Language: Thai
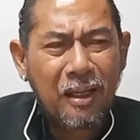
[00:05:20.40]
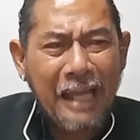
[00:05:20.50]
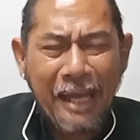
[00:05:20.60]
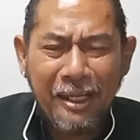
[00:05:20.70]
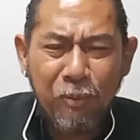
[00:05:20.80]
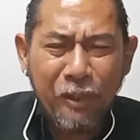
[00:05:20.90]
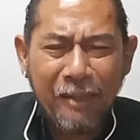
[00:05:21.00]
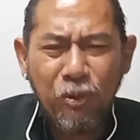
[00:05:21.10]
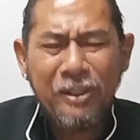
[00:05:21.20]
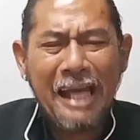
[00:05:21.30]
การที่ผู้หญิ
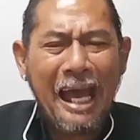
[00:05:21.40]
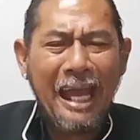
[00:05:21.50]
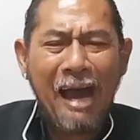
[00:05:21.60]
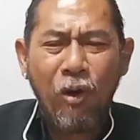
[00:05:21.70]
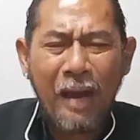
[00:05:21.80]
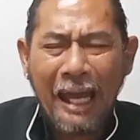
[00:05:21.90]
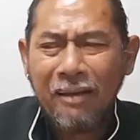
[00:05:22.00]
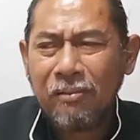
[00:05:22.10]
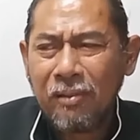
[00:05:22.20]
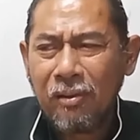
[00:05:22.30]
งผู้ชายเอากัน
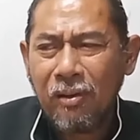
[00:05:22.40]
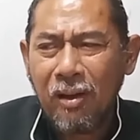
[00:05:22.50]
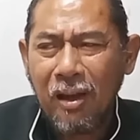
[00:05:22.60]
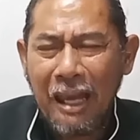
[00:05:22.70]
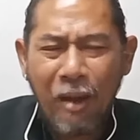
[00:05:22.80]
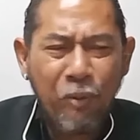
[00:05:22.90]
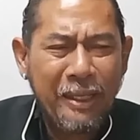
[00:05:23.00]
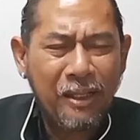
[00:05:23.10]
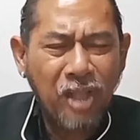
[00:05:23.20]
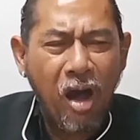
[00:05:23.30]
แล้วผู้
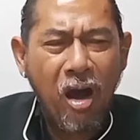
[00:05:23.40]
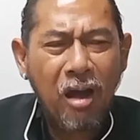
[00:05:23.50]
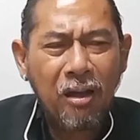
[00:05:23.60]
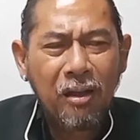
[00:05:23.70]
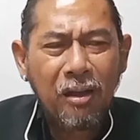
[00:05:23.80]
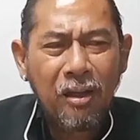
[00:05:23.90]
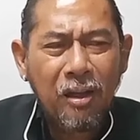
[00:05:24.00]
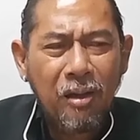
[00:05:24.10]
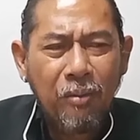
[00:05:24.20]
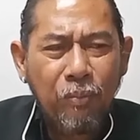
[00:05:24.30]
หญิงท้อง
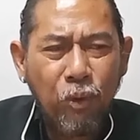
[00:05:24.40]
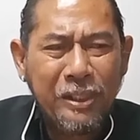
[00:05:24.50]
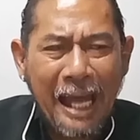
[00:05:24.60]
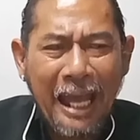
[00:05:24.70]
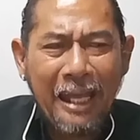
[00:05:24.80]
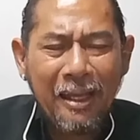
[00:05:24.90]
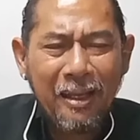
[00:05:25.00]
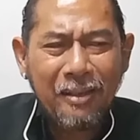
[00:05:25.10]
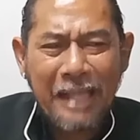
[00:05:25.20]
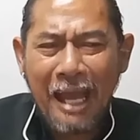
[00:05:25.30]
ผู้ชาย
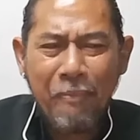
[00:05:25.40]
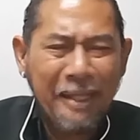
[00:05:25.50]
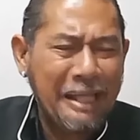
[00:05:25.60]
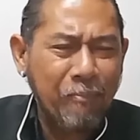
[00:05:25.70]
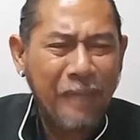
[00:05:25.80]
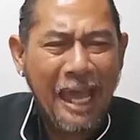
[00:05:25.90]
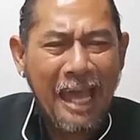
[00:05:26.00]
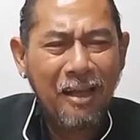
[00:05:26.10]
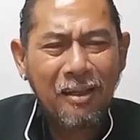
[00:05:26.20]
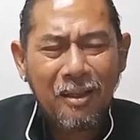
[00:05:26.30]
จะให้ไปทำแท้
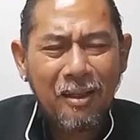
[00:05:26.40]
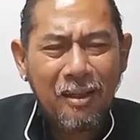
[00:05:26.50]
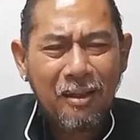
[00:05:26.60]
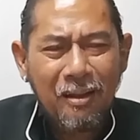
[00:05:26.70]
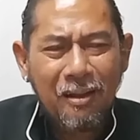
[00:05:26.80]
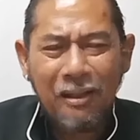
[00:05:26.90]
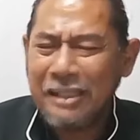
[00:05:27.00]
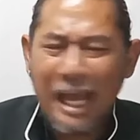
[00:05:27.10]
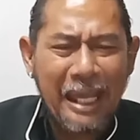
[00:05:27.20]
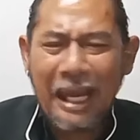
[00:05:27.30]
ง หรือ
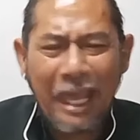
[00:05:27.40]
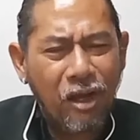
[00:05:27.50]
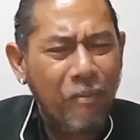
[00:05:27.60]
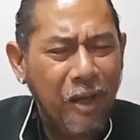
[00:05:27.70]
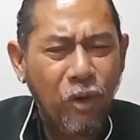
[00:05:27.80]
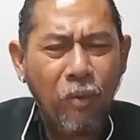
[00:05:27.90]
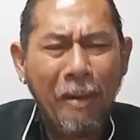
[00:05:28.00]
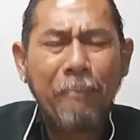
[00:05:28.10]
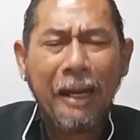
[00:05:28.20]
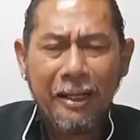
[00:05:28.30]
จะให้อะไรก็ไม่รู้
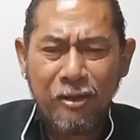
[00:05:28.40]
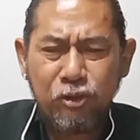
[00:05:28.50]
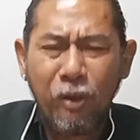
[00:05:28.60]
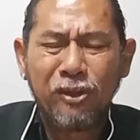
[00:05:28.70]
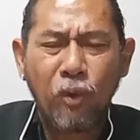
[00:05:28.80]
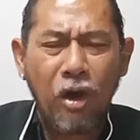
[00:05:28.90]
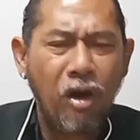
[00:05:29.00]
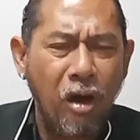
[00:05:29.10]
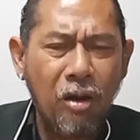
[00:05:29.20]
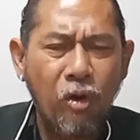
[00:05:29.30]
มันเป็นเรื่องส่วนตัว
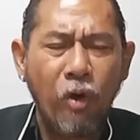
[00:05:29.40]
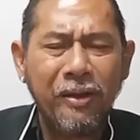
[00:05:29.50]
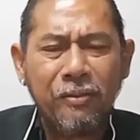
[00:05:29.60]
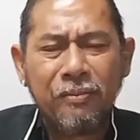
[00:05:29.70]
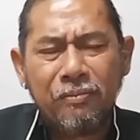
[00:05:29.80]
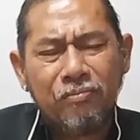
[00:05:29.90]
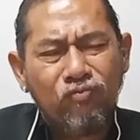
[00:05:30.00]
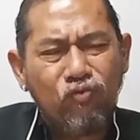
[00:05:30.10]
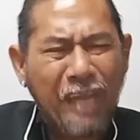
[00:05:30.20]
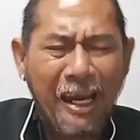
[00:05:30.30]
ของคน
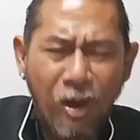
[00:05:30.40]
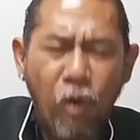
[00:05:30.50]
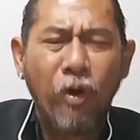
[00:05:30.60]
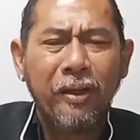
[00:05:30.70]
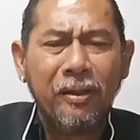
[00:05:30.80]
แต่ละคน